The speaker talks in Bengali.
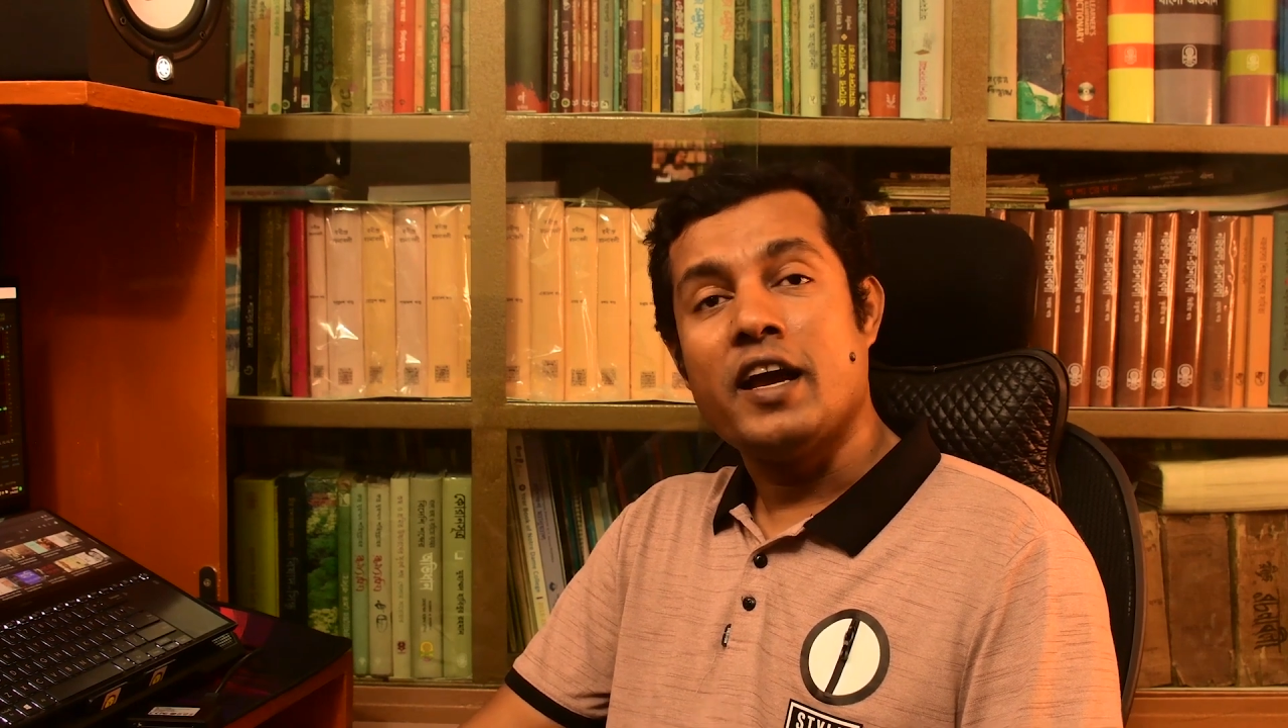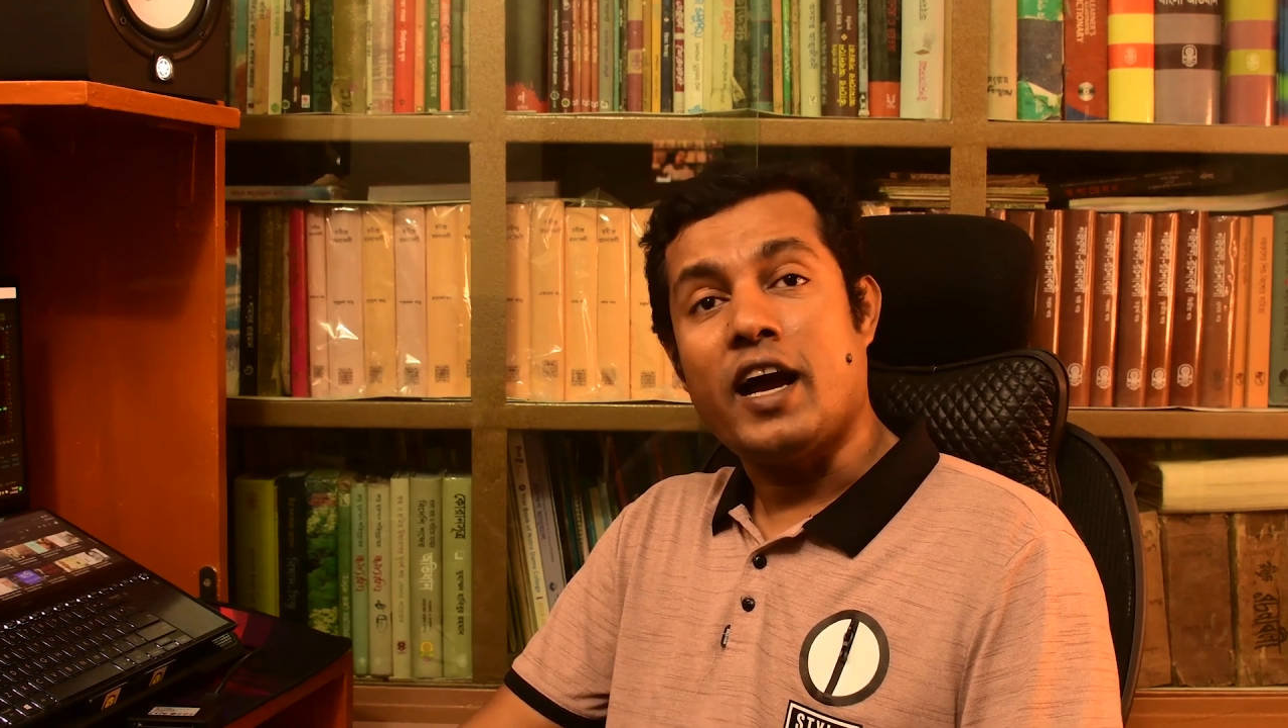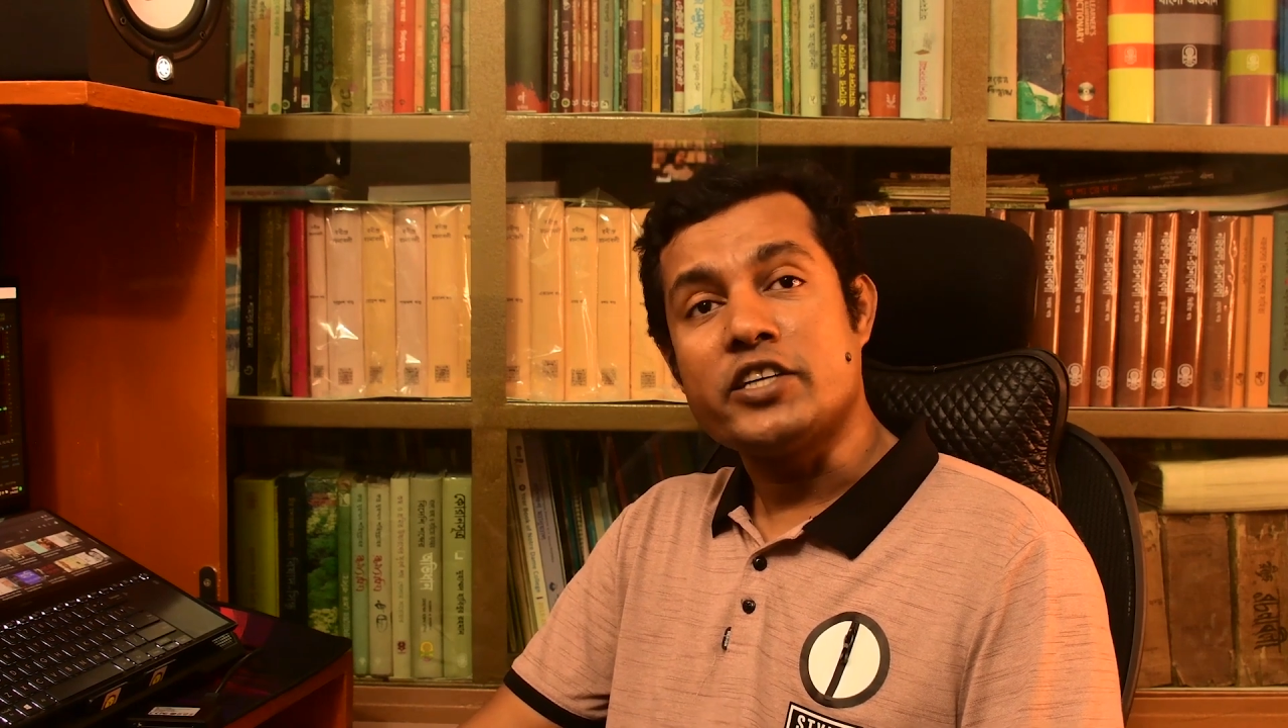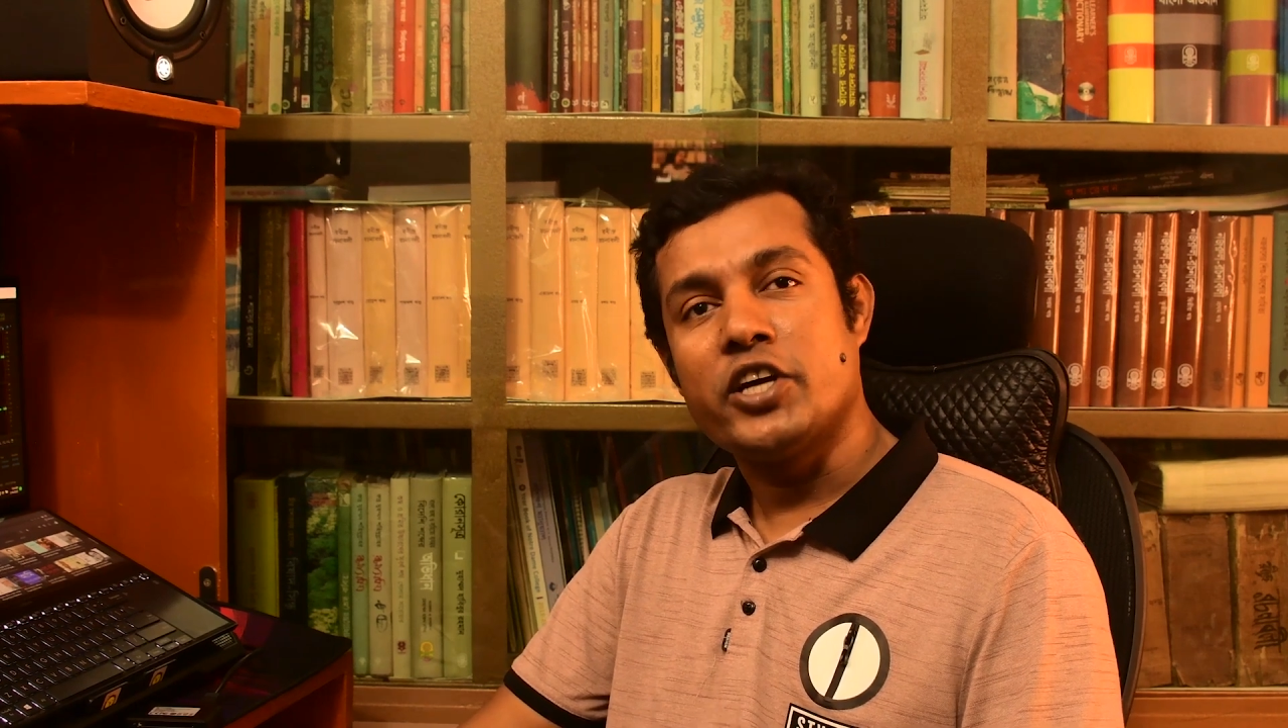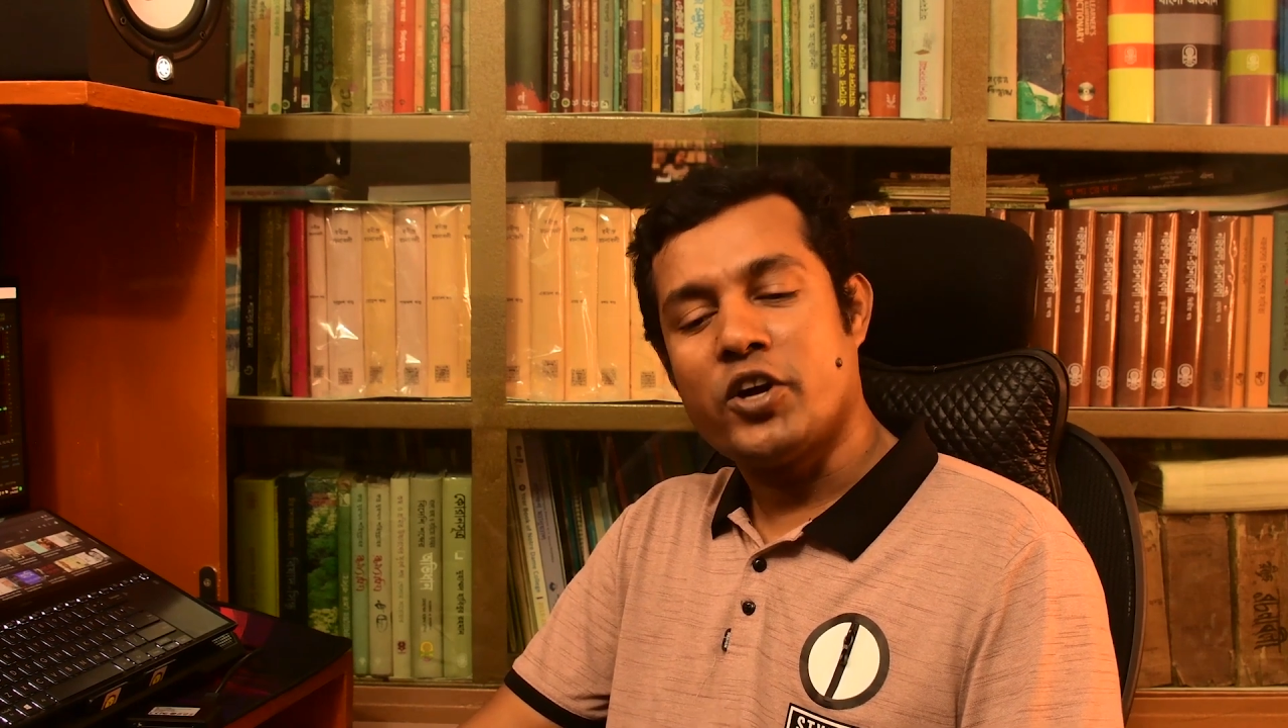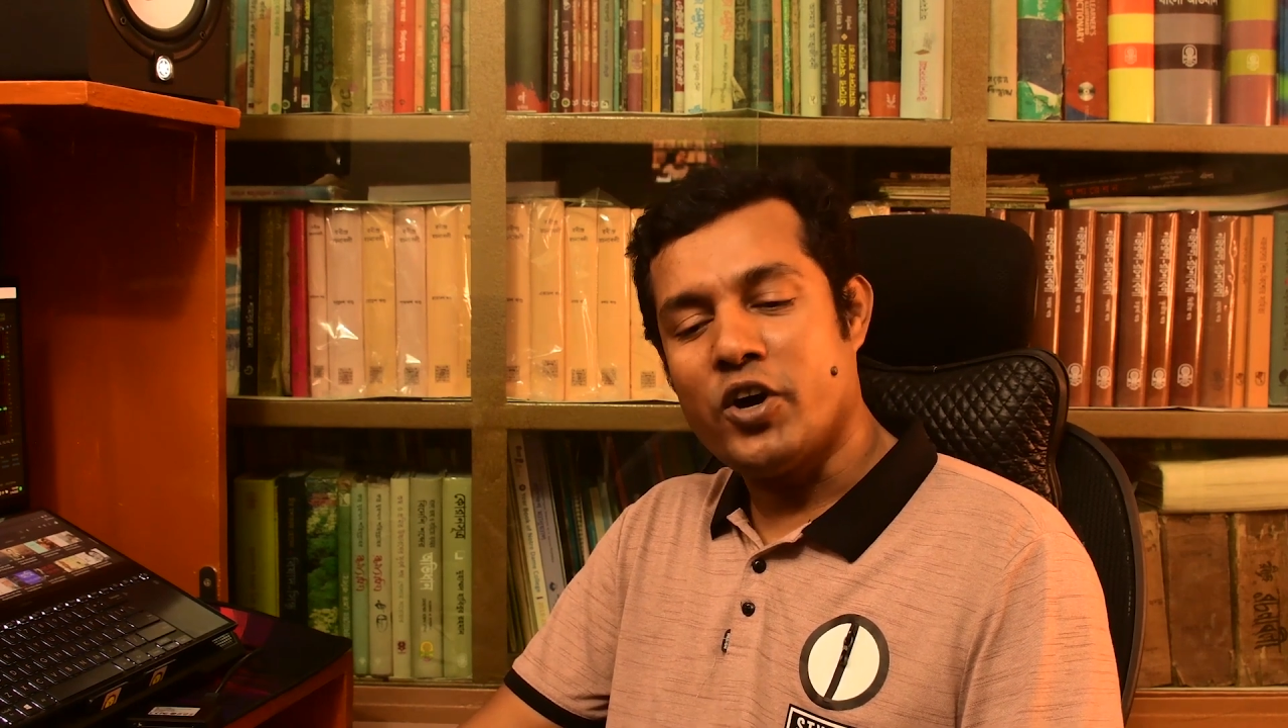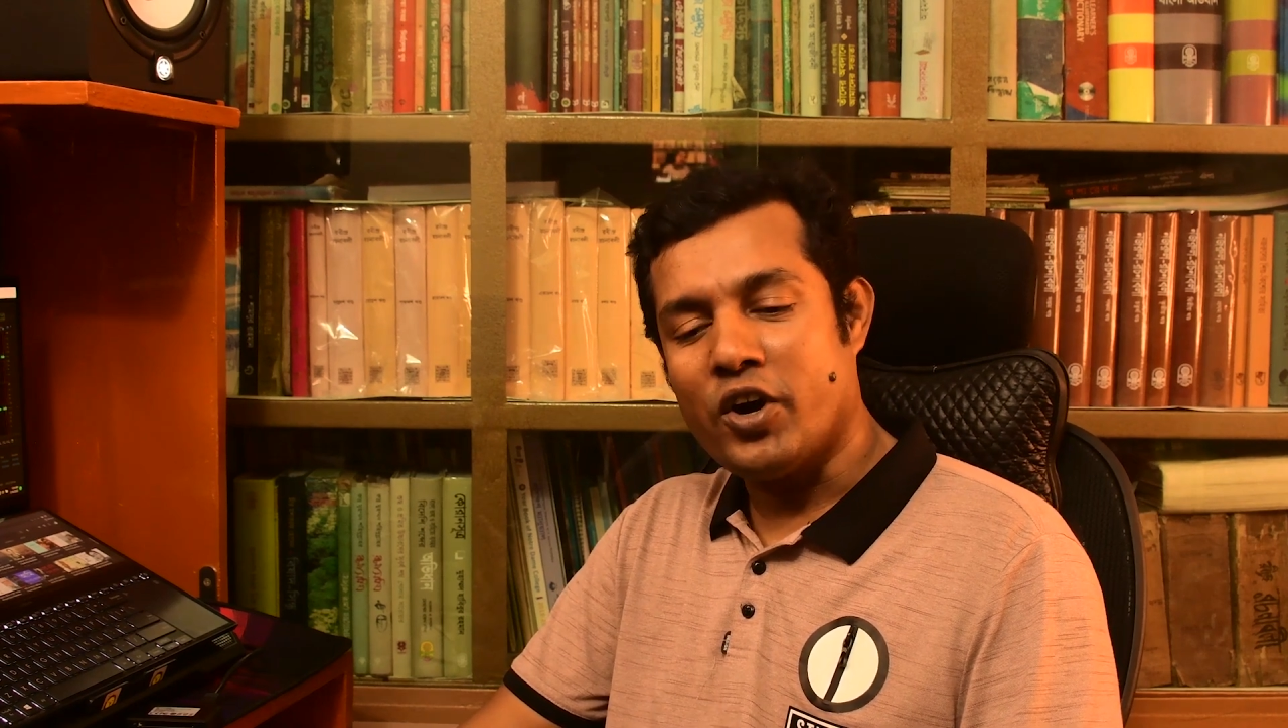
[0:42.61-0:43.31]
কাশে